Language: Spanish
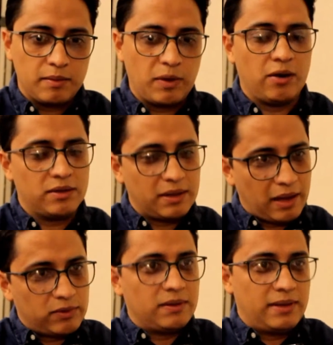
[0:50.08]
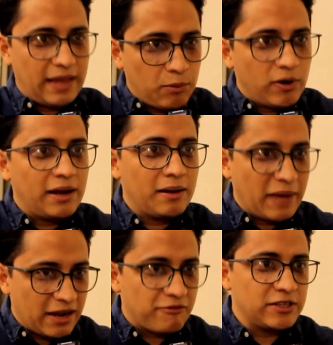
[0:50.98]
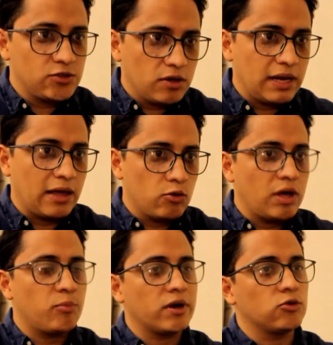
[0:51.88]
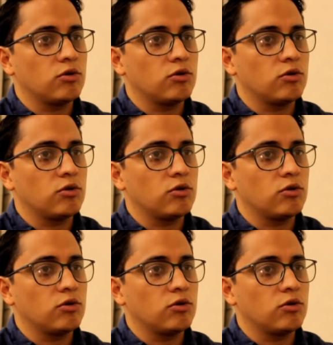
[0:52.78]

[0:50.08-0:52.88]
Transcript: Bueno, démosle el beneficio de la duda porque